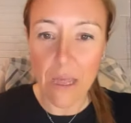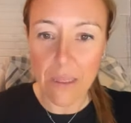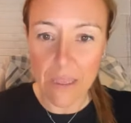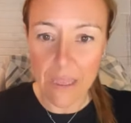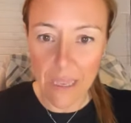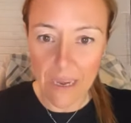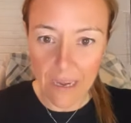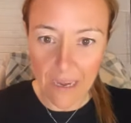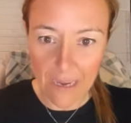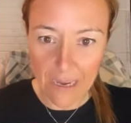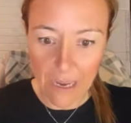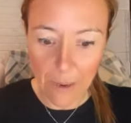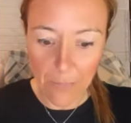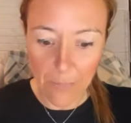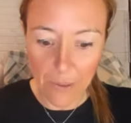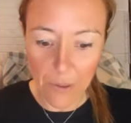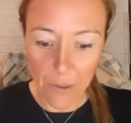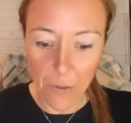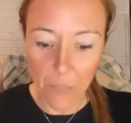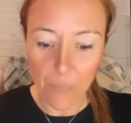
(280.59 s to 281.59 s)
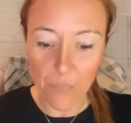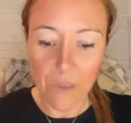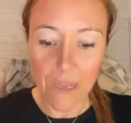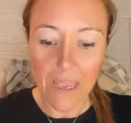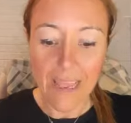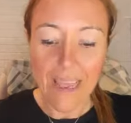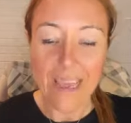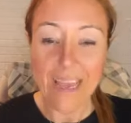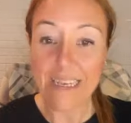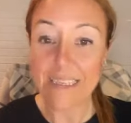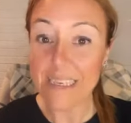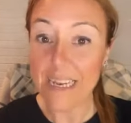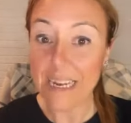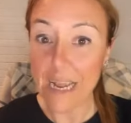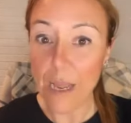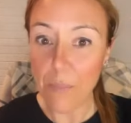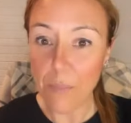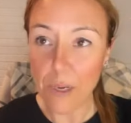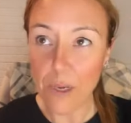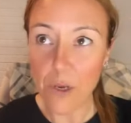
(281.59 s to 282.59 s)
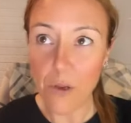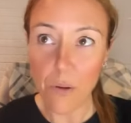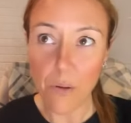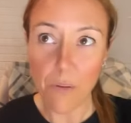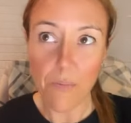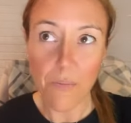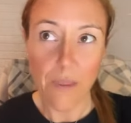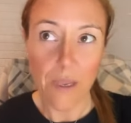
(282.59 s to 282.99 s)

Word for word: a hacer en el camino. Ese camino